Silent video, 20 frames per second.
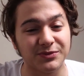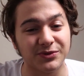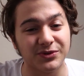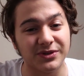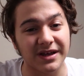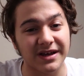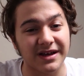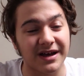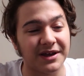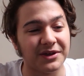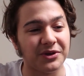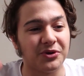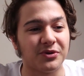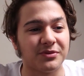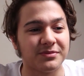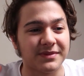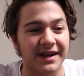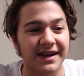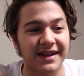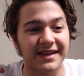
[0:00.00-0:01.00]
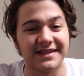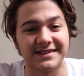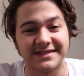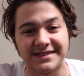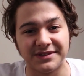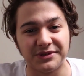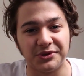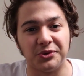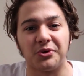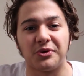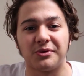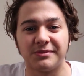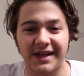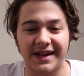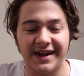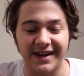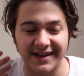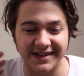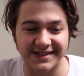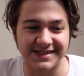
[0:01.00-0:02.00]
Mutlaka yorumlara yazın.
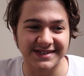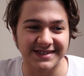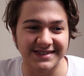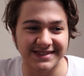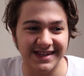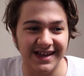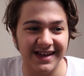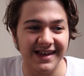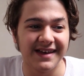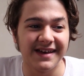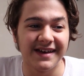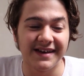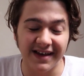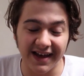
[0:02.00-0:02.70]
Yorumlar açıksa.